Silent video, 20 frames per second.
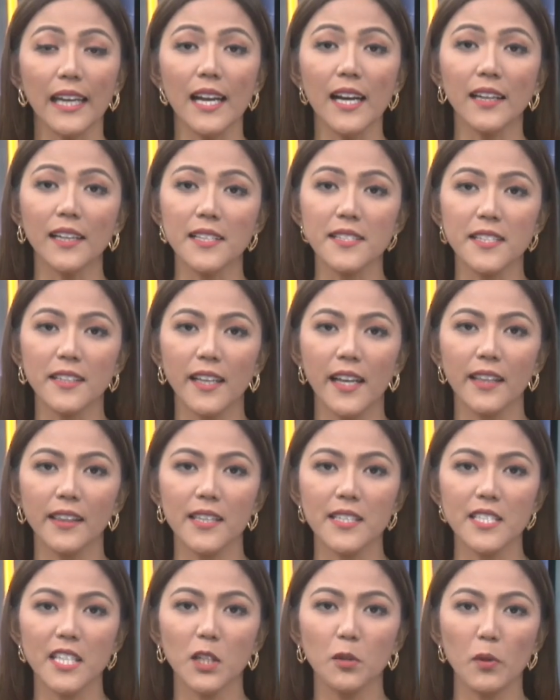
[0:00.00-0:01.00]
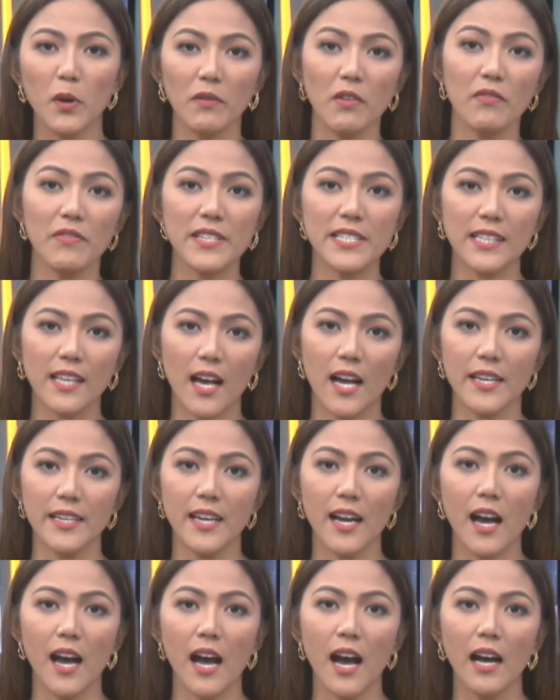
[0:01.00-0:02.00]
Ilang residente sa Nueva Vizcaya
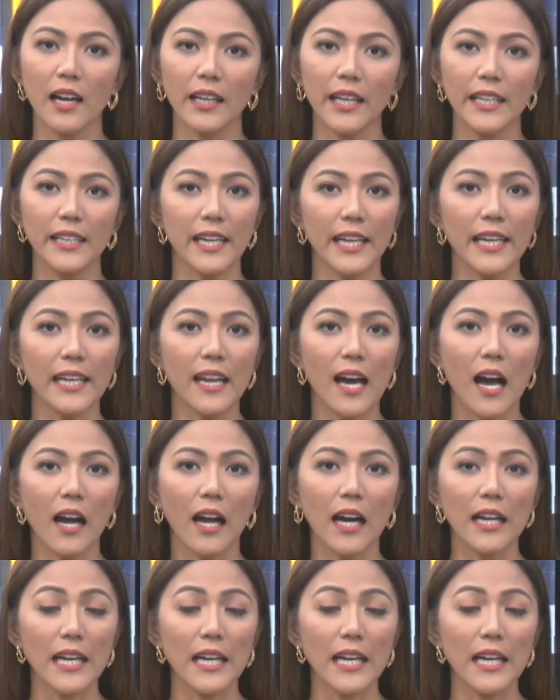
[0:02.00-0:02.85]
ang kinailangang